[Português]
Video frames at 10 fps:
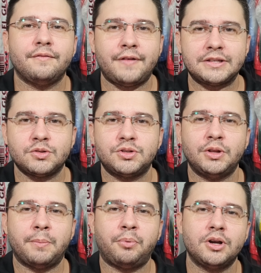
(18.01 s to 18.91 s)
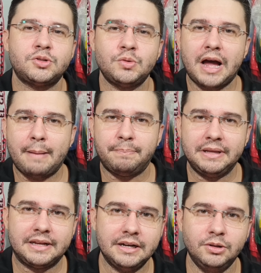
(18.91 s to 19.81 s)
Faça o seu depósito
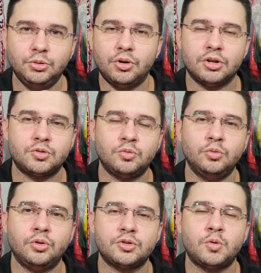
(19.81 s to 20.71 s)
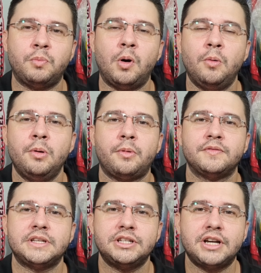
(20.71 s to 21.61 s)
aplicando o nosso, o nosso cupom
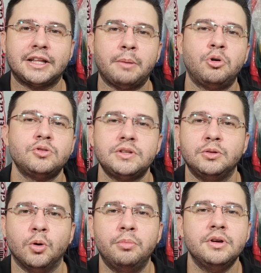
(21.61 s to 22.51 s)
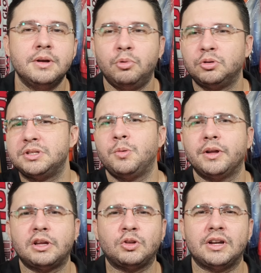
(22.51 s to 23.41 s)
para você resgatar bônus em dobro. Botou
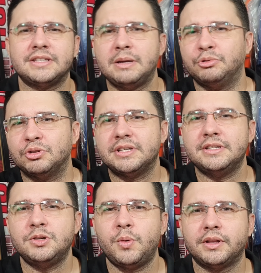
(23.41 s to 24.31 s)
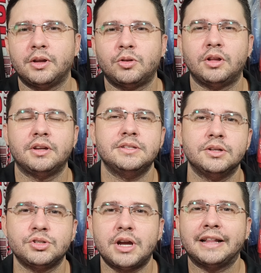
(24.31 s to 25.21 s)
50, retorna 100, botou 150, retorna
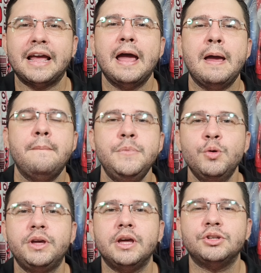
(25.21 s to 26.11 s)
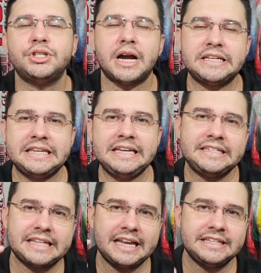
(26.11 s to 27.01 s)
300, até 1.500 reais. Link
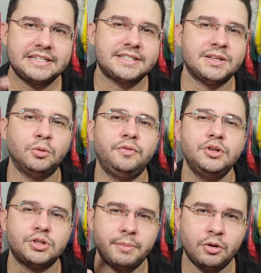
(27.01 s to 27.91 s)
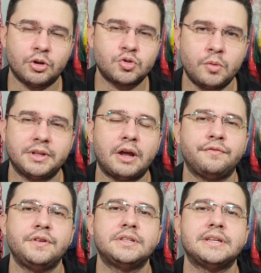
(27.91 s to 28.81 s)
está na descrição do vídeo, também no nosso
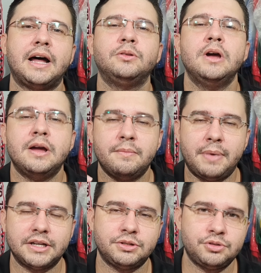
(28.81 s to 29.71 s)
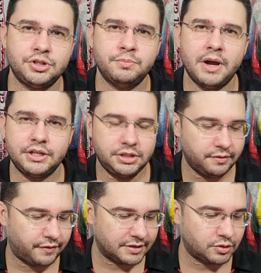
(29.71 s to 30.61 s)
comentário fixado. Baixem o
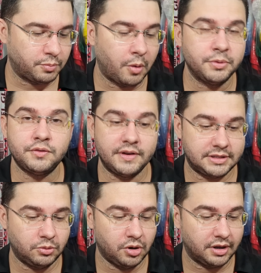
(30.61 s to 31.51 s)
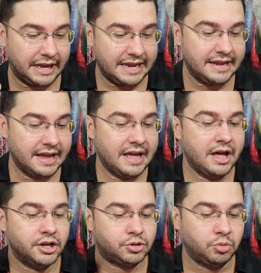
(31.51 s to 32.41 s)
XBET e faça o seu palpite vencedor em
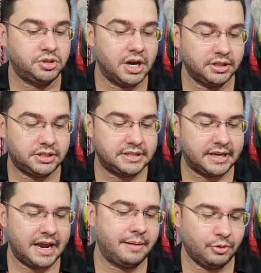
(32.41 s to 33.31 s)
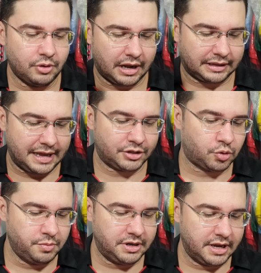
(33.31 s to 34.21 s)
Estudiantes e Grêmio,
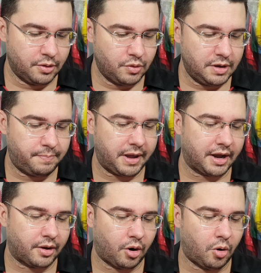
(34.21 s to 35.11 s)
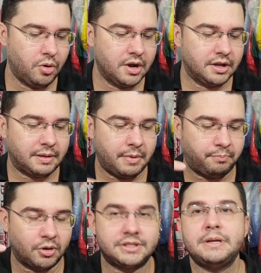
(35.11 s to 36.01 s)
Atlético Mineiro e Penharol, também
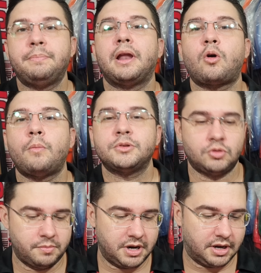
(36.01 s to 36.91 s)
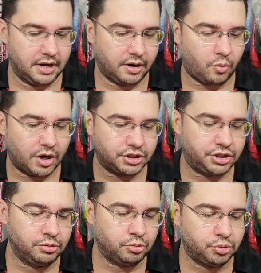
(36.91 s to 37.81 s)
pode ser pela Copa Sul-Americana com
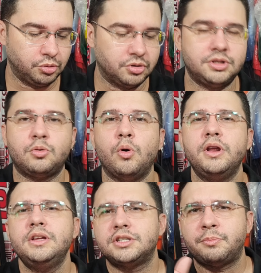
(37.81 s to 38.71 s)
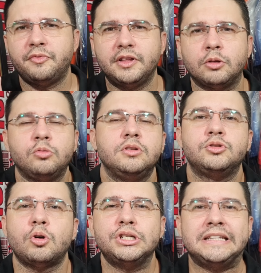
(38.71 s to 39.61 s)
Argentinos Júnior e Corinthians. Aproveita todos
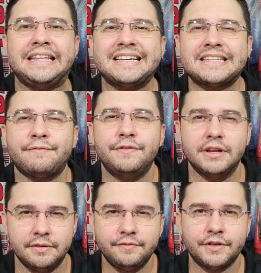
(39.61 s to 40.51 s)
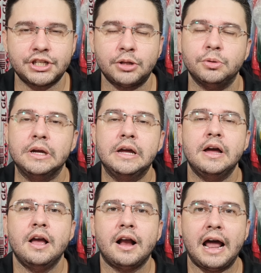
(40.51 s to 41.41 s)
esses jogos de terça-feira, fechado?
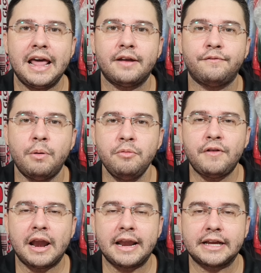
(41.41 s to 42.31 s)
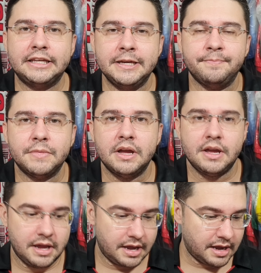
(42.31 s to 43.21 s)
Galera, vamos falar aqui.
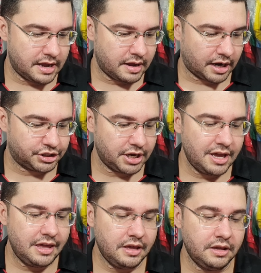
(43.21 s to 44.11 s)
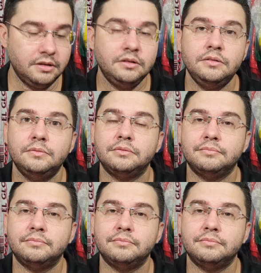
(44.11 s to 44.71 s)
É, achei